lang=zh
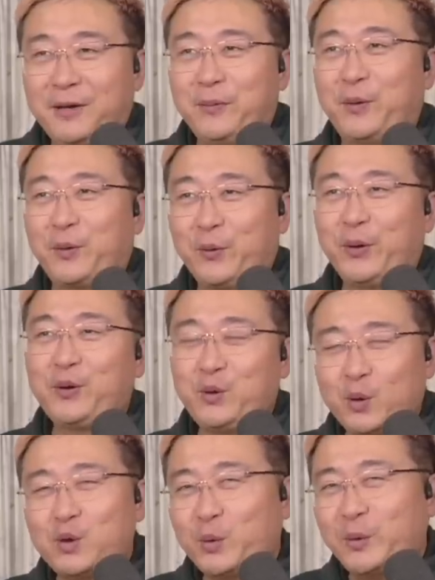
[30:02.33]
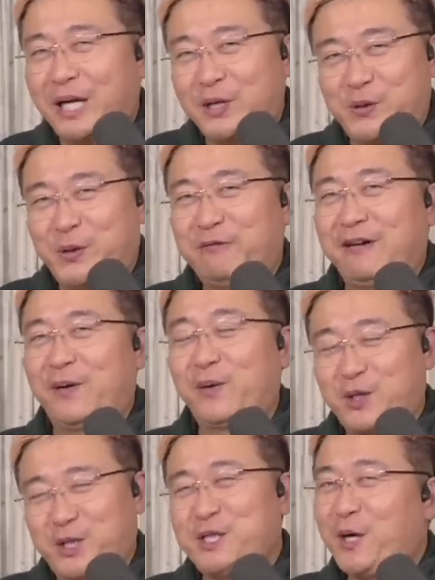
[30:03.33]
我我我总感觉法国
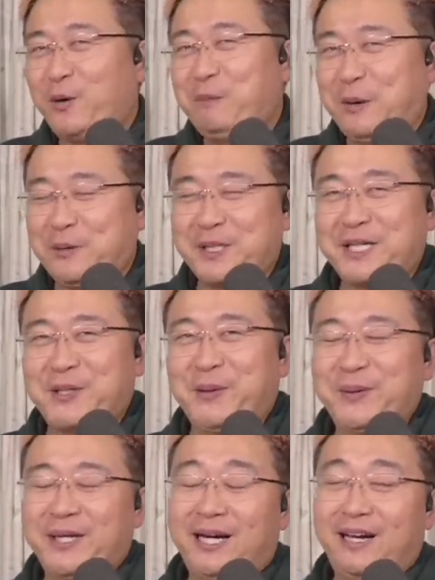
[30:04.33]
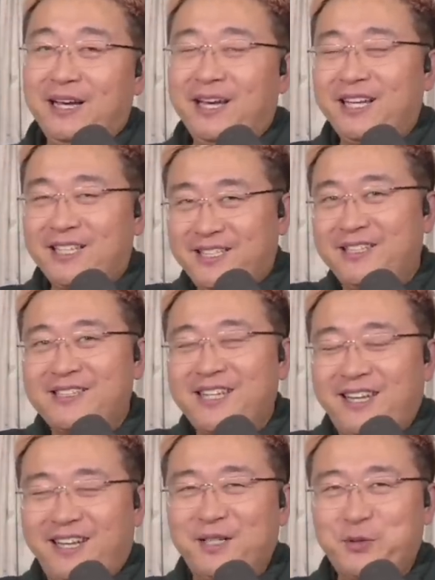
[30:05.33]
迟早会报这个仇的啊！现
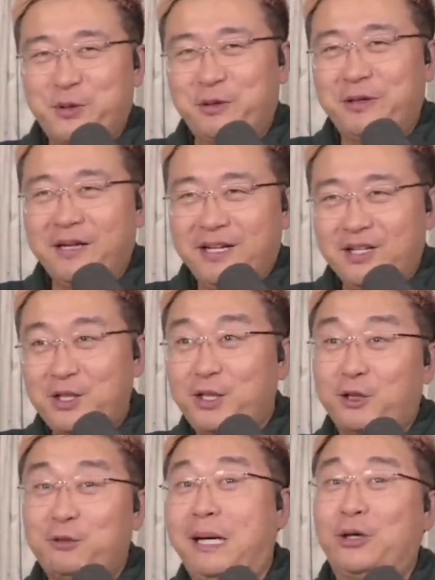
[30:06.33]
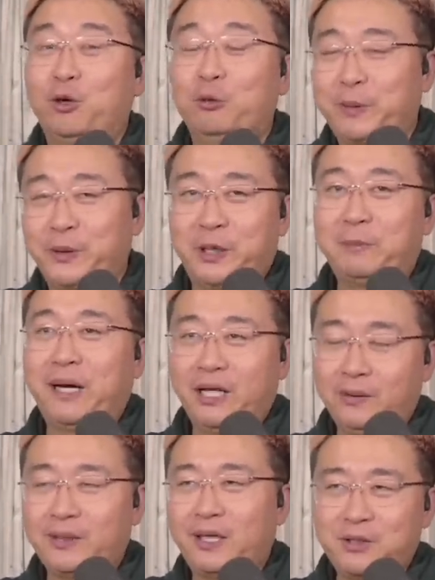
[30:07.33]
在呢，就是至少是马克龙本人嘛，
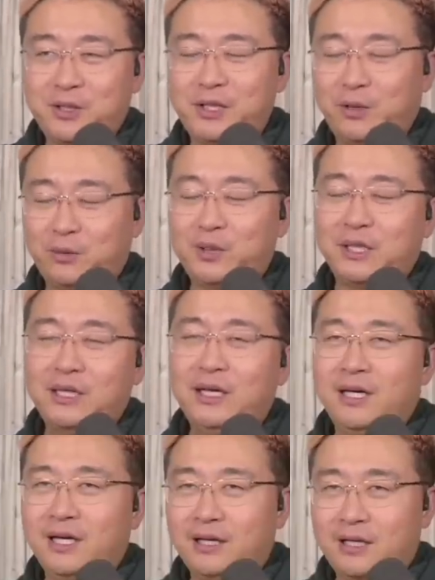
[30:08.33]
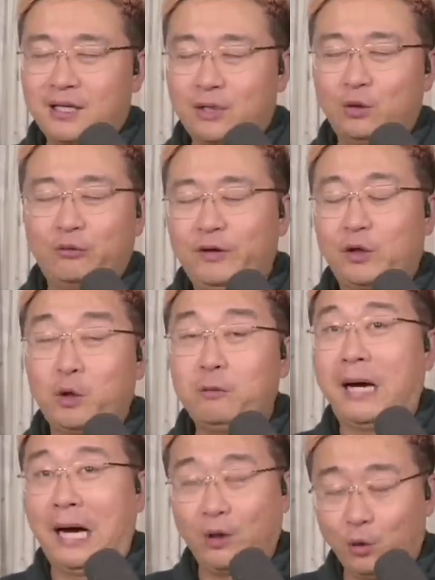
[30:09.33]
因为当时这个东西，呃，合同废掉对于
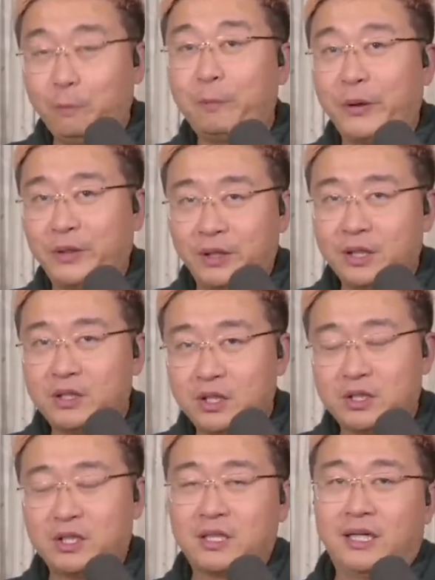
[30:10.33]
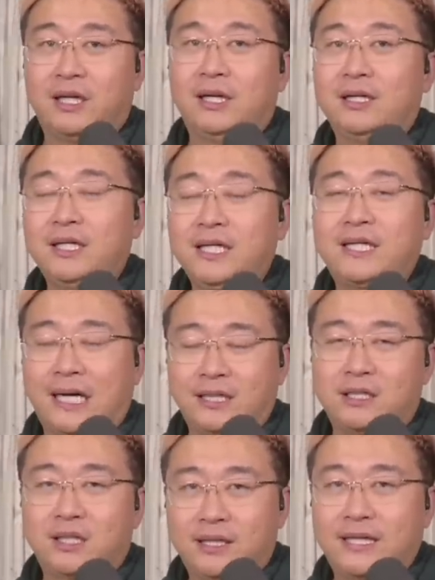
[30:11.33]
马克龙本人的政治上的利益打
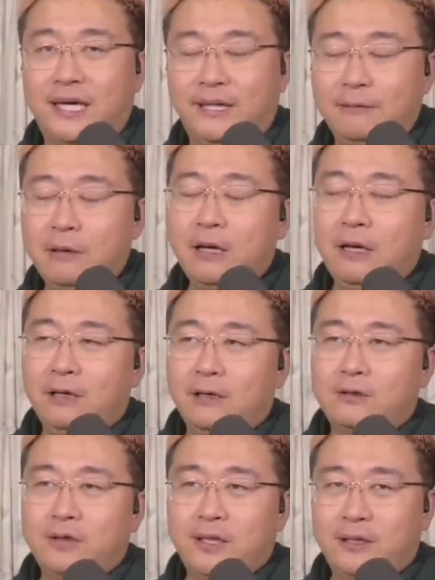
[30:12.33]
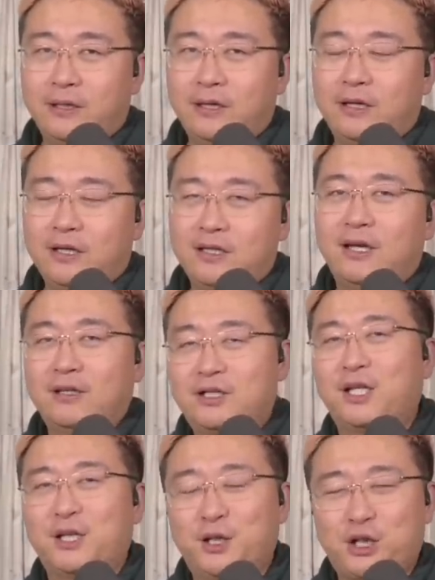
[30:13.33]
击是很大的，所以呃，
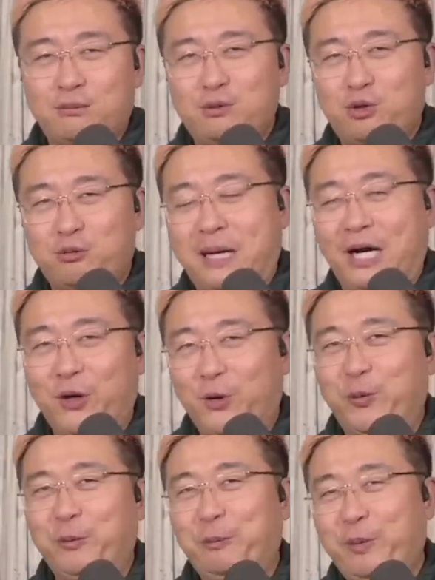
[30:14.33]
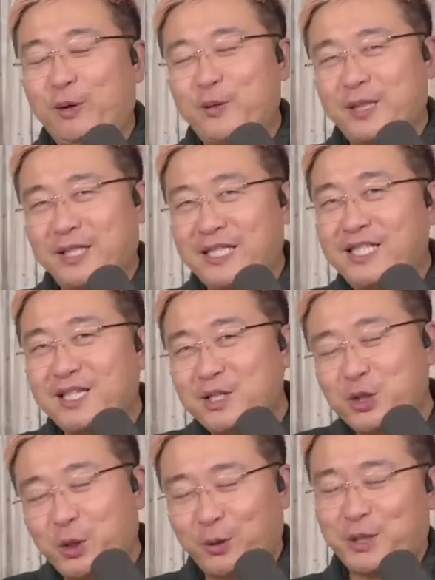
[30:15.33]
这个是不是就是马克龙报这个一箭
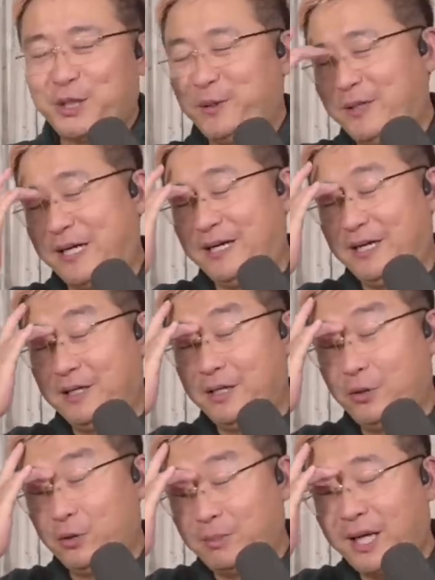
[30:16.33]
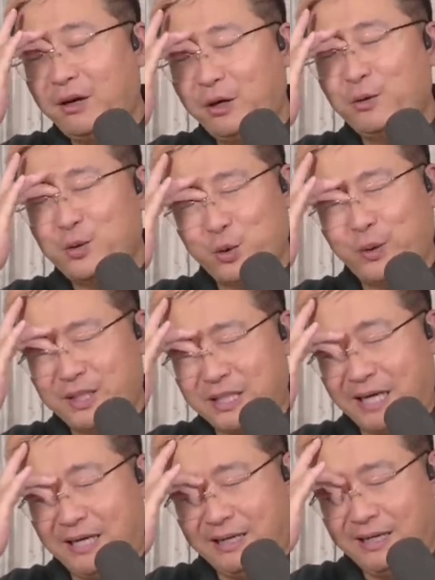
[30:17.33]
之仇的时候呢？我们还要后续观
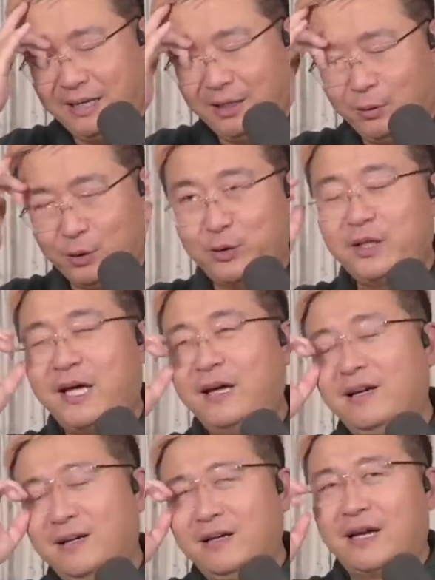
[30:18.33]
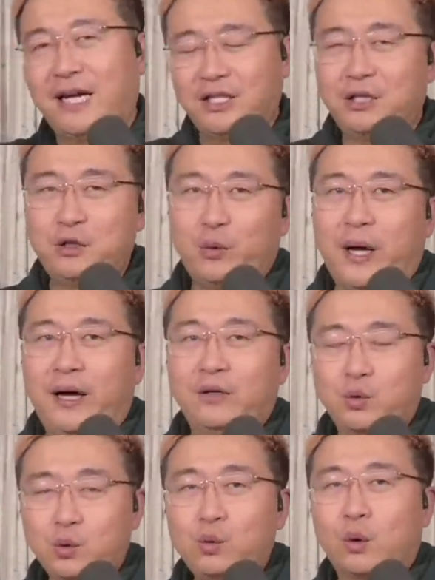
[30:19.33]
察。我觉得呢，还是那句话，
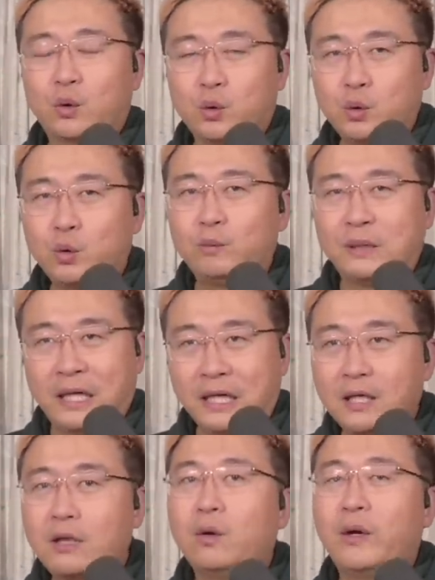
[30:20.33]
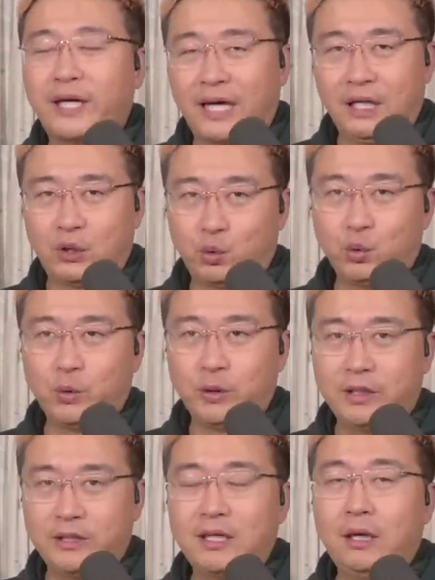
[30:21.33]
如果中共能够给出
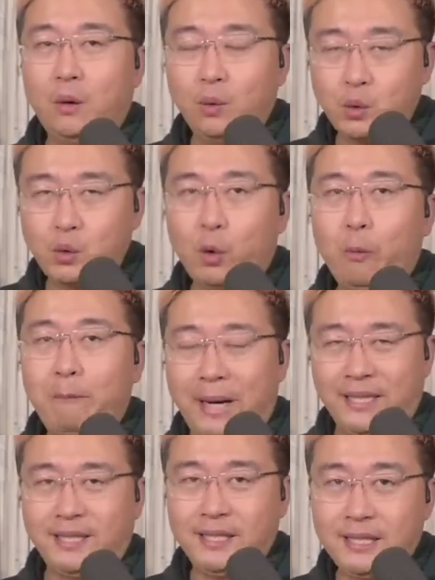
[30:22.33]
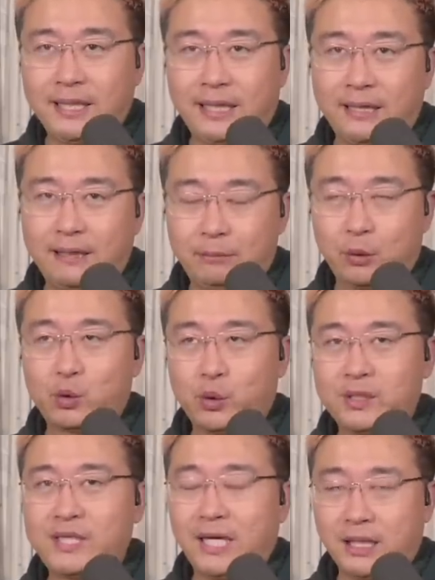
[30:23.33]
让欧洲满意的，比如
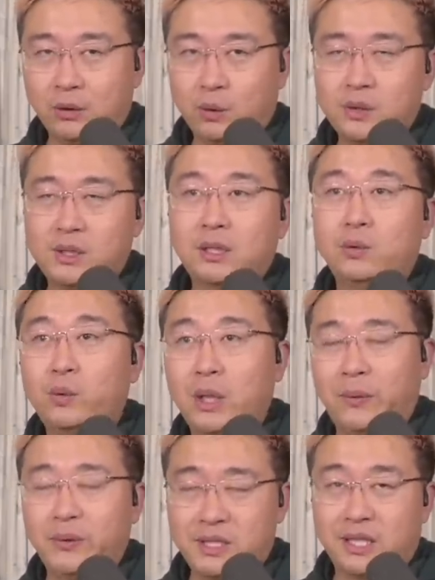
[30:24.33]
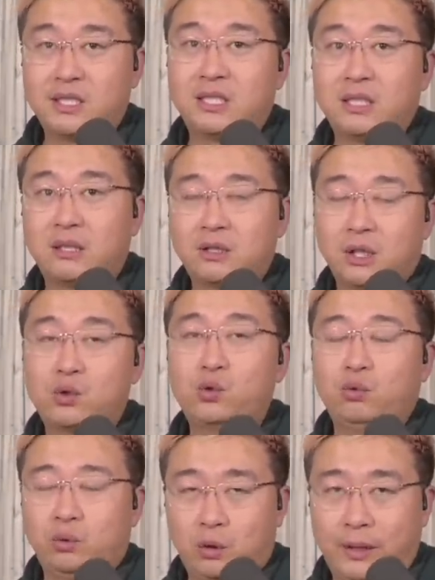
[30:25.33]
说在俄罗斯跟乌克兰问题上起到这个
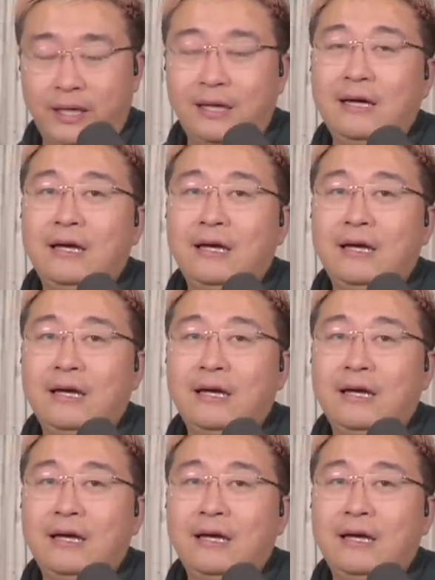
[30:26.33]
作用的话呢？